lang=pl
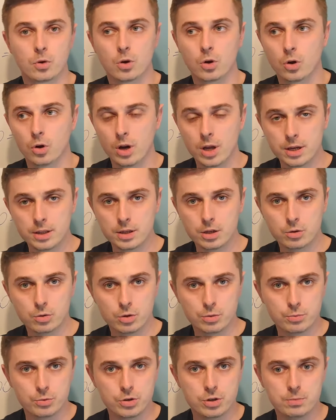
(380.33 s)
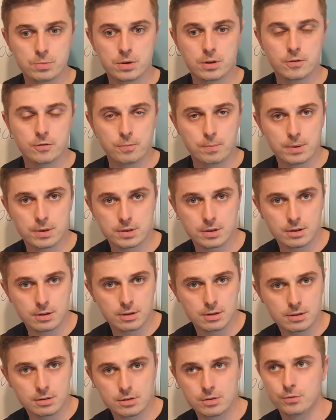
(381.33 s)
kolejny, który musimy w pierwszej
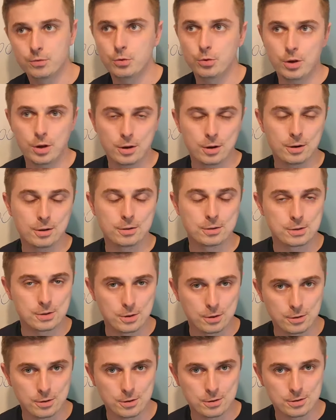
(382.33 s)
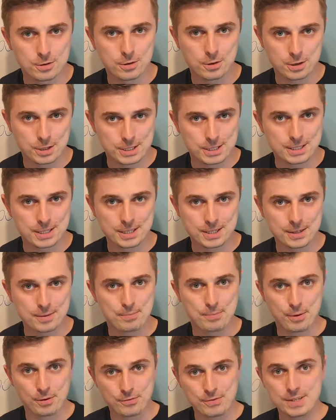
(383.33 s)
kolejności, w drugiej kolejności odjąć, to jest
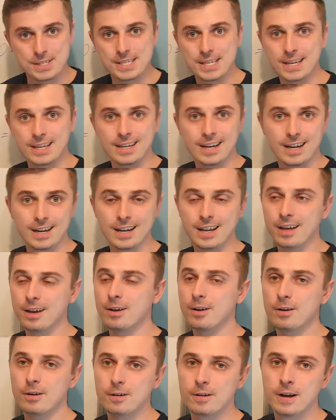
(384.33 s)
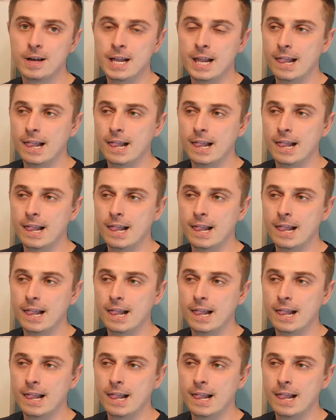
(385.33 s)
prowizja Allegro.